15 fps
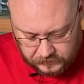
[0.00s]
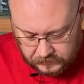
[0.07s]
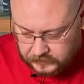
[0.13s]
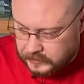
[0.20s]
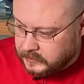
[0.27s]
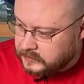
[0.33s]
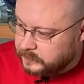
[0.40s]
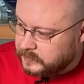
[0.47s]

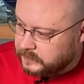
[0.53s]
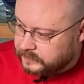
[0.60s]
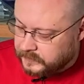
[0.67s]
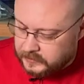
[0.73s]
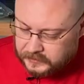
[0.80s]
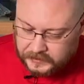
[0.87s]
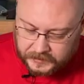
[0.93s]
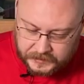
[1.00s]
отбивки
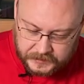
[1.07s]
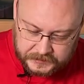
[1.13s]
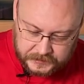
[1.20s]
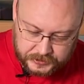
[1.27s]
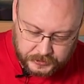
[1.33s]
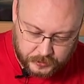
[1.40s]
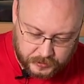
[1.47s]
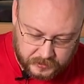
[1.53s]
для косы
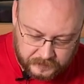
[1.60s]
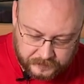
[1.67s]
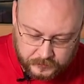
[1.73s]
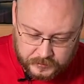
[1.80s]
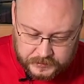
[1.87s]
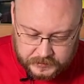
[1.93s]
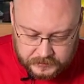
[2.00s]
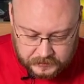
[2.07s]
Шрёкин
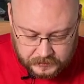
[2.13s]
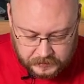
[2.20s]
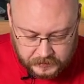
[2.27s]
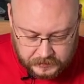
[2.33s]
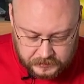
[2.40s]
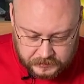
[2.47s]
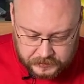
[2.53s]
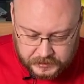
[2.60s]
Фукс.
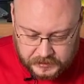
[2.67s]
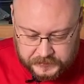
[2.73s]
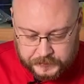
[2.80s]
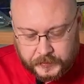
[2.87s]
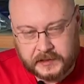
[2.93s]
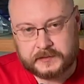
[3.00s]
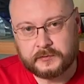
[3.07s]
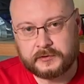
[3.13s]
Сейчас мы
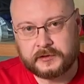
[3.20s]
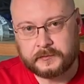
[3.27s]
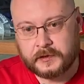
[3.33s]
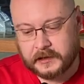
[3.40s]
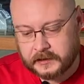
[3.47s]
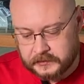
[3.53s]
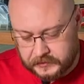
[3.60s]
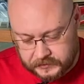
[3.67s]
посмотрим,
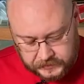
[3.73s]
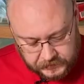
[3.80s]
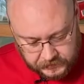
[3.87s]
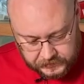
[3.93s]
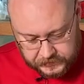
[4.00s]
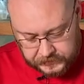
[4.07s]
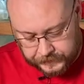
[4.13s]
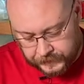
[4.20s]
как это
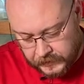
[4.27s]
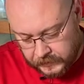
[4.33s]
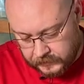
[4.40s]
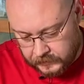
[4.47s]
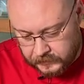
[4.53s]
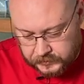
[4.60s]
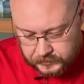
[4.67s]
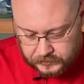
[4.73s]
делается.
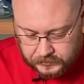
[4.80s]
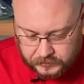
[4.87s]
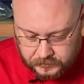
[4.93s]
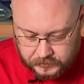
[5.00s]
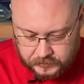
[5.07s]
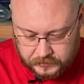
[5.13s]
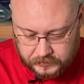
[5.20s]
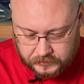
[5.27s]
Значит,
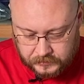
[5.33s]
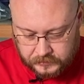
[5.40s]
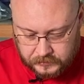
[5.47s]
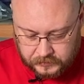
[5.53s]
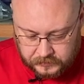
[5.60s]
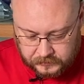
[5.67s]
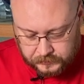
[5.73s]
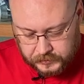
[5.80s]

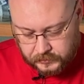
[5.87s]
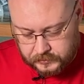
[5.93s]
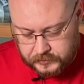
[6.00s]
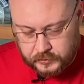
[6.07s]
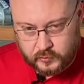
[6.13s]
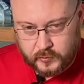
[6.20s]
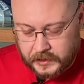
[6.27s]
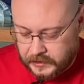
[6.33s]
э, берется
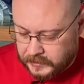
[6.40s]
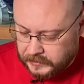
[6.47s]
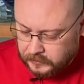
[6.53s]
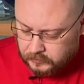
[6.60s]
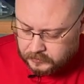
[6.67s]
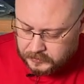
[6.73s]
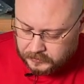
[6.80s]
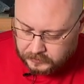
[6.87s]
любая
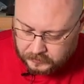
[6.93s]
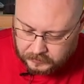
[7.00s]
колода.